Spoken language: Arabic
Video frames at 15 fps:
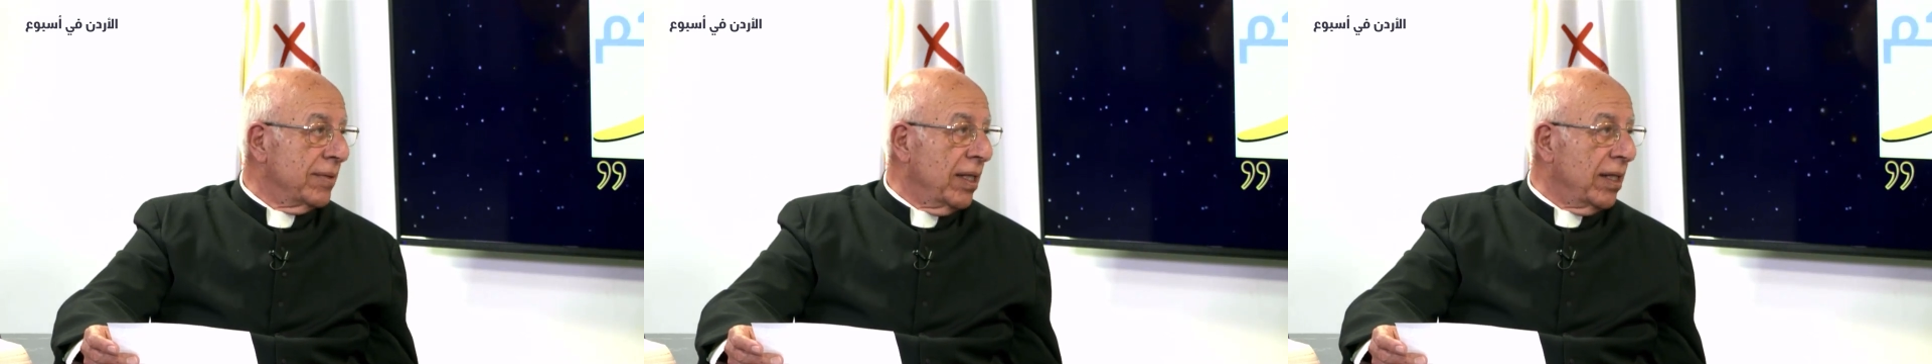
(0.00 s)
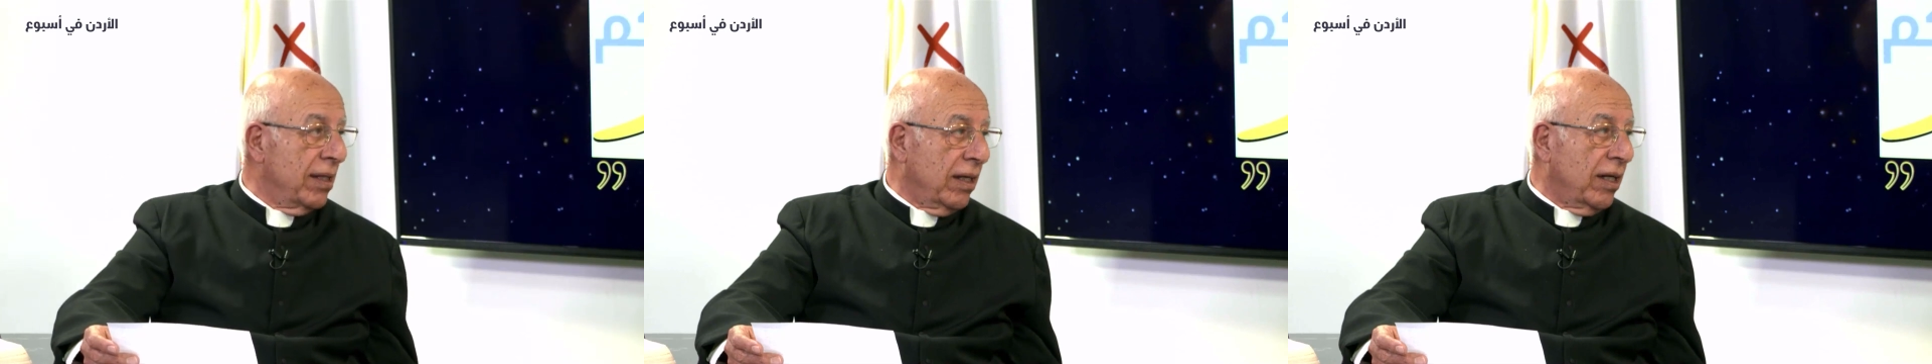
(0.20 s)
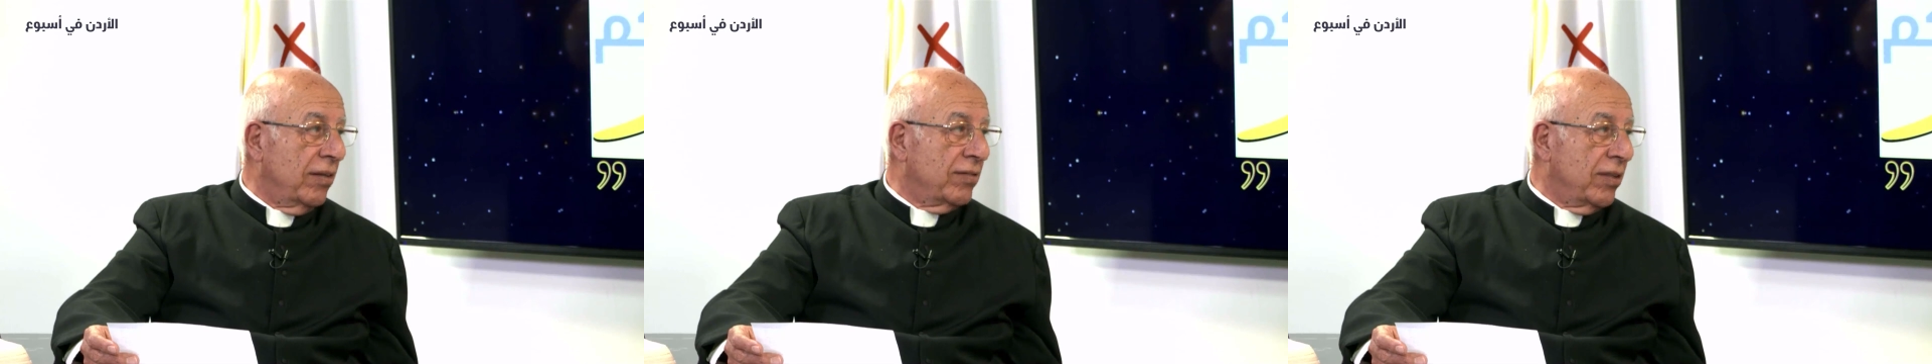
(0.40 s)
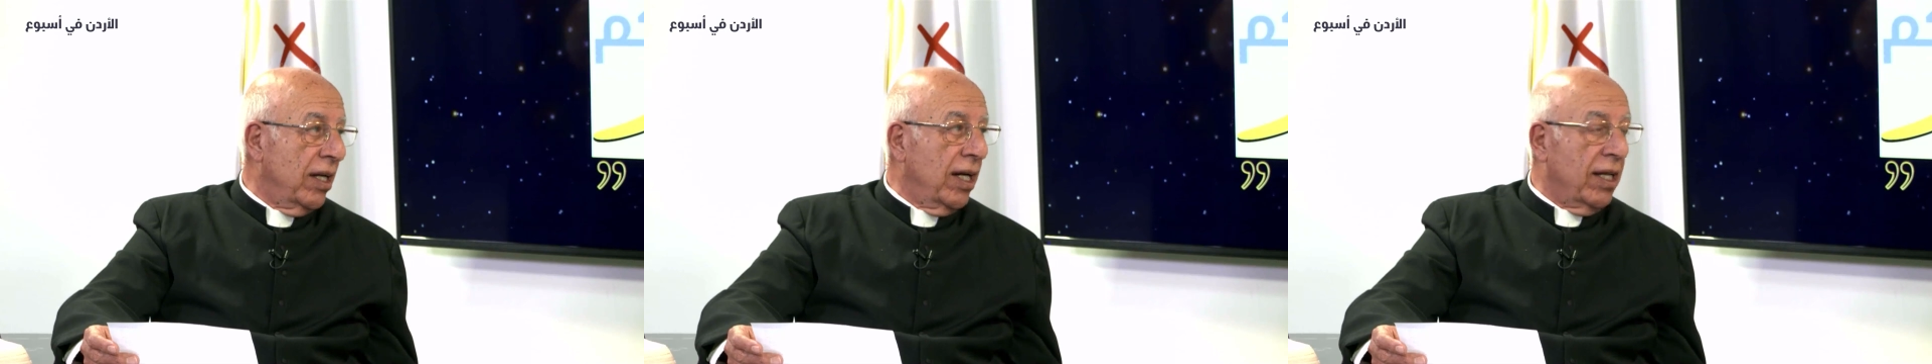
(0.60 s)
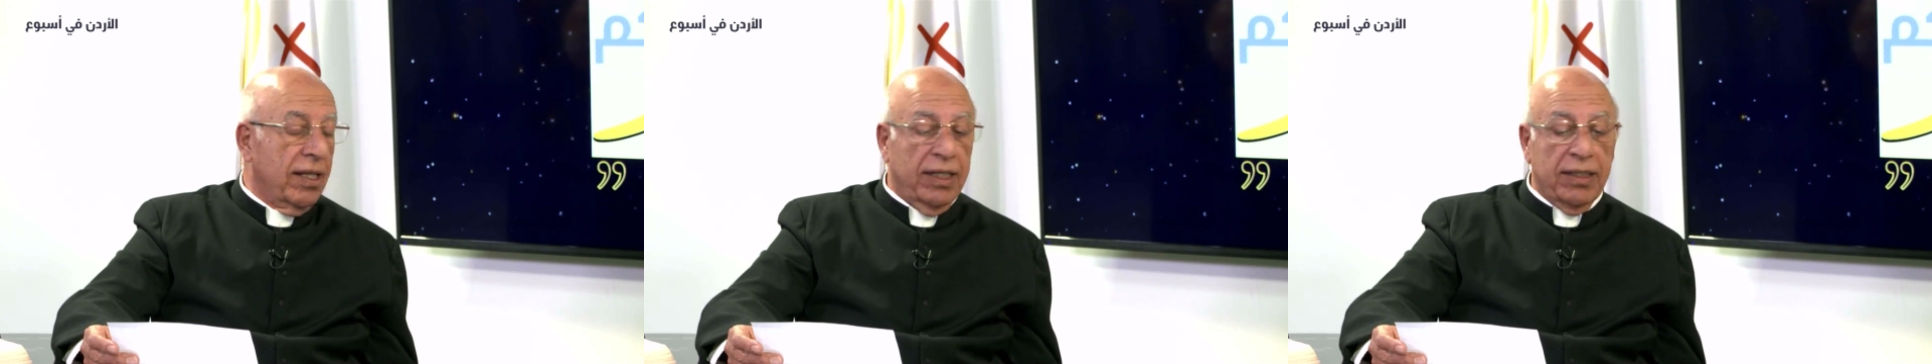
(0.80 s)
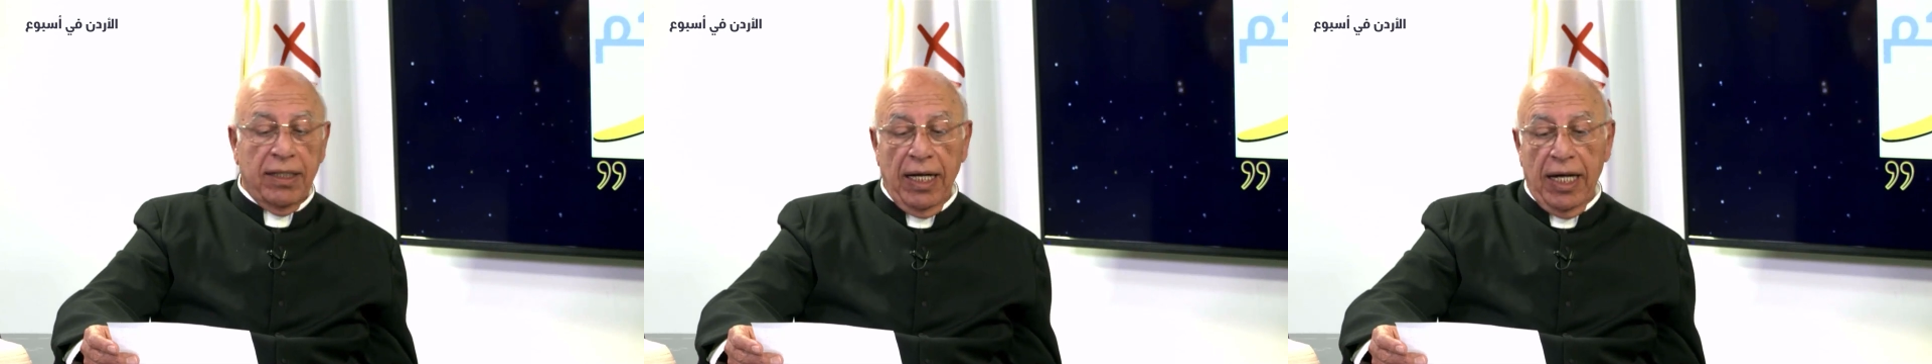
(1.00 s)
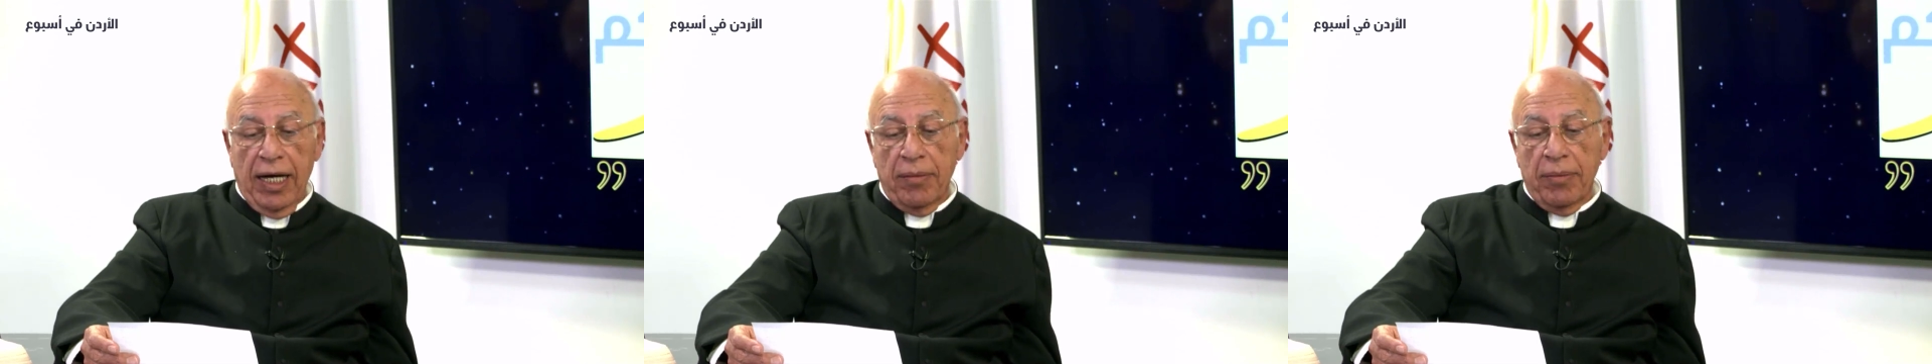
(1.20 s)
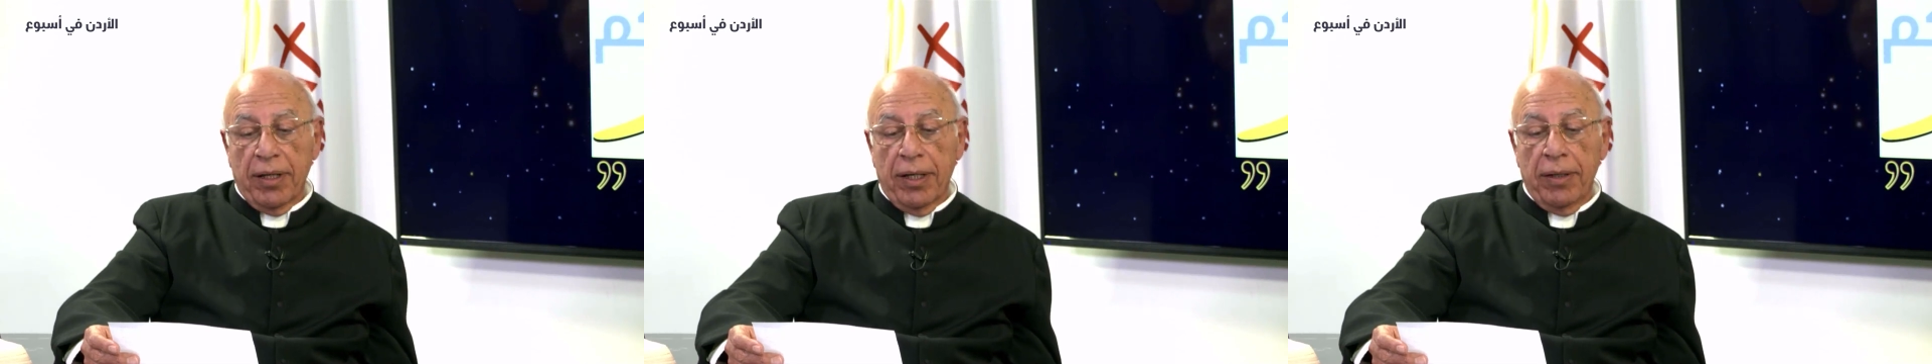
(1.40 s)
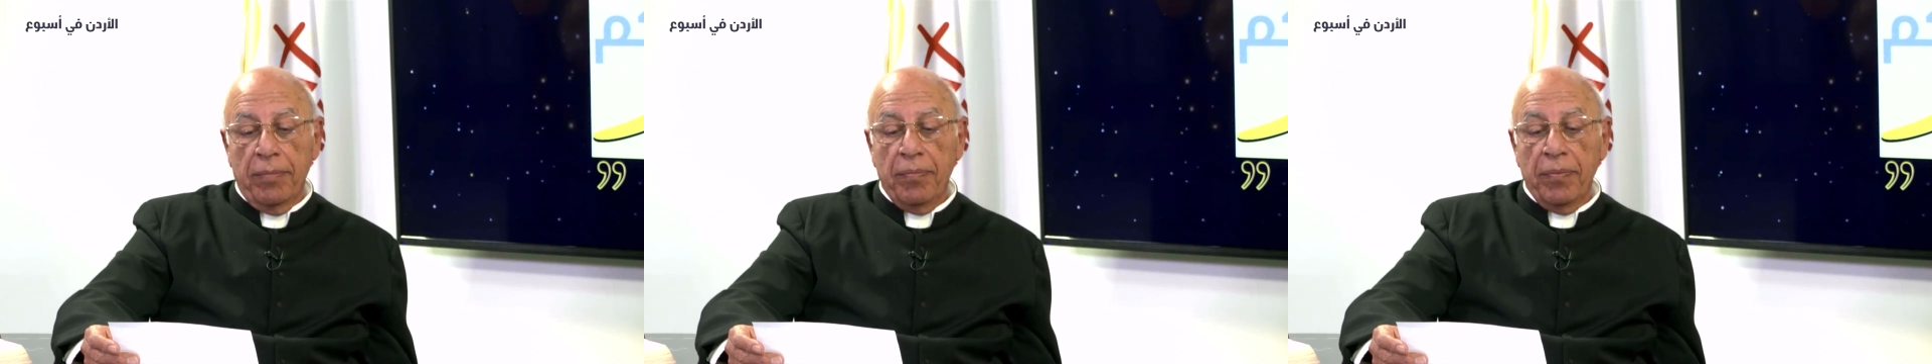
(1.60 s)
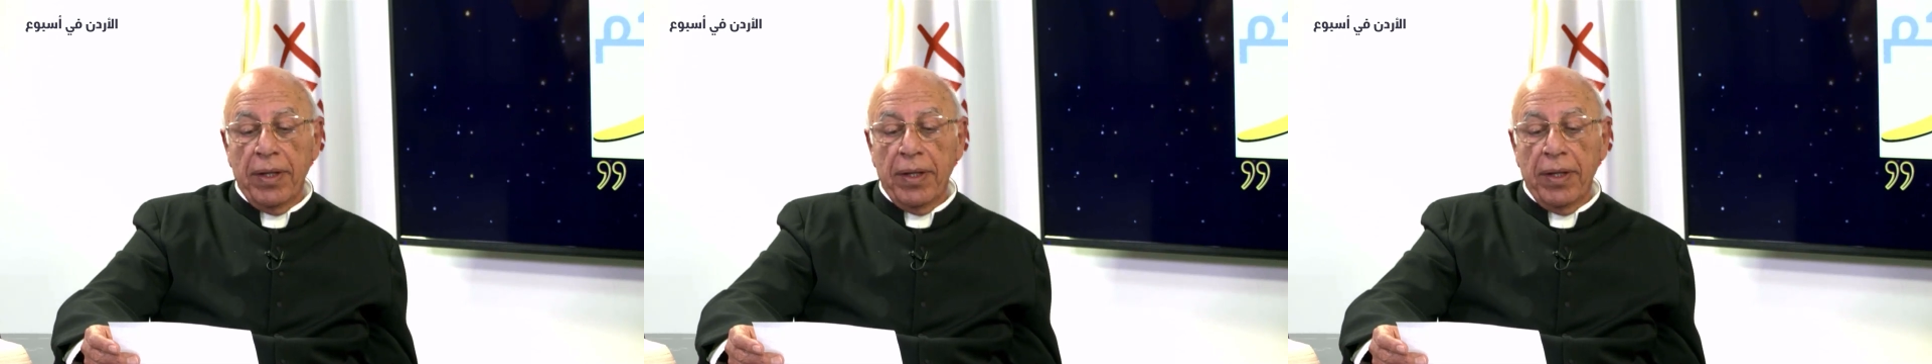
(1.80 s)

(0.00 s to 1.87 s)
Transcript: ثقافة اللحظات نعم. العابرة